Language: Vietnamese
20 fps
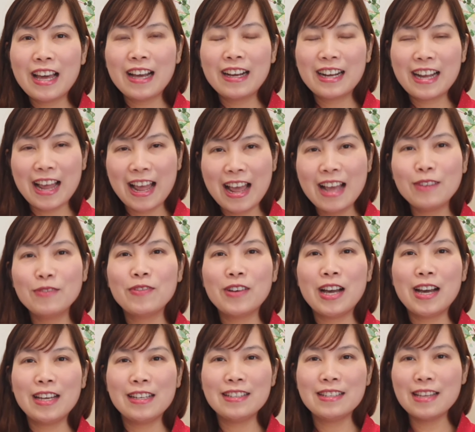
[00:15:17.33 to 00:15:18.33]
khác và
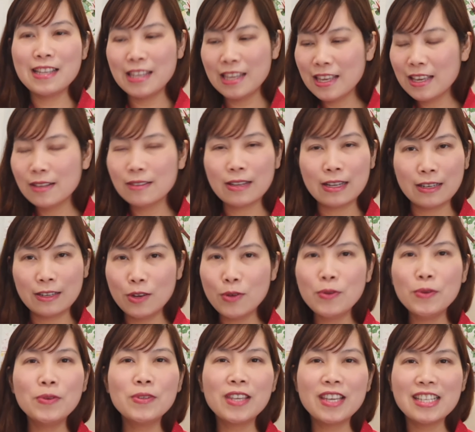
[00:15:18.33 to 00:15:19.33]
hạnh sẽ chia hạnh luôn
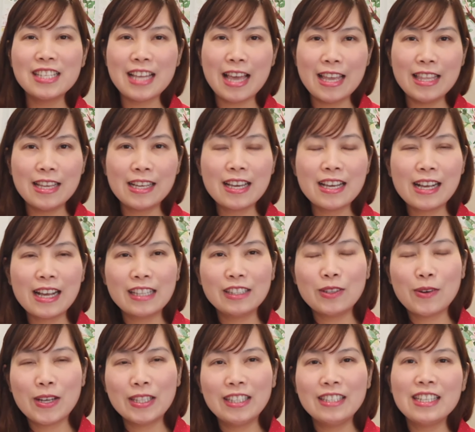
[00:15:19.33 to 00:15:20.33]
luôn chia sẻ những cái ca
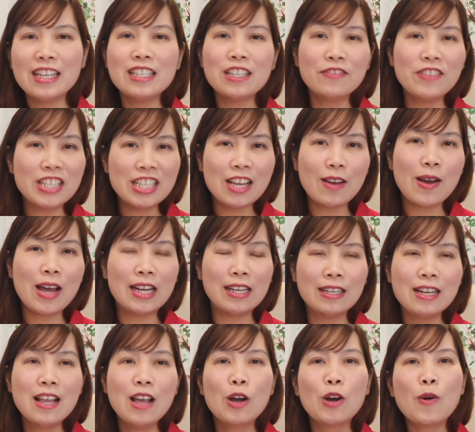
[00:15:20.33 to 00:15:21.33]
tòa từ nay trở về sau hạnh
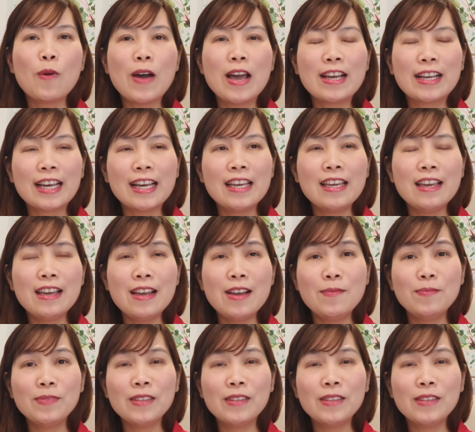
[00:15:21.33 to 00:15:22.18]
ngoài cái um,